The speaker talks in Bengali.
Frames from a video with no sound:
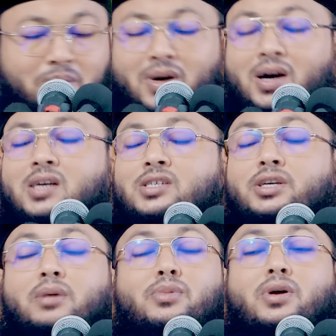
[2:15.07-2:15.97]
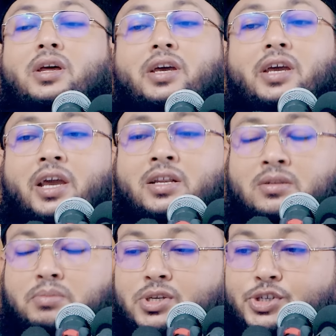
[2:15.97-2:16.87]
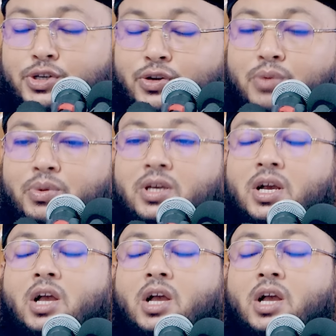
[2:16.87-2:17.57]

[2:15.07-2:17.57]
মা আয়েশা বলেন বিশ্বনবী